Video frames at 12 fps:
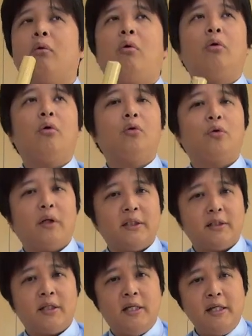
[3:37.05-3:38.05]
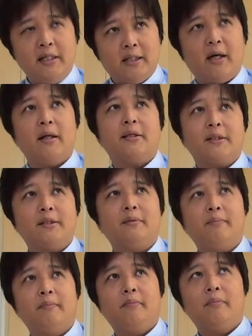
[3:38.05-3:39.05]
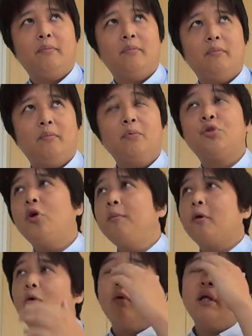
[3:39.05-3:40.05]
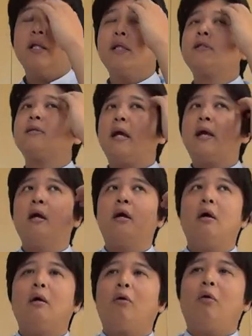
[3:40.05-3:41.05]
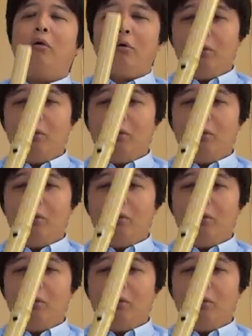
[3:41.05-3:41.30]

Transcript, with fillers: この音が気に入ったからです。もう賞味これですね。こ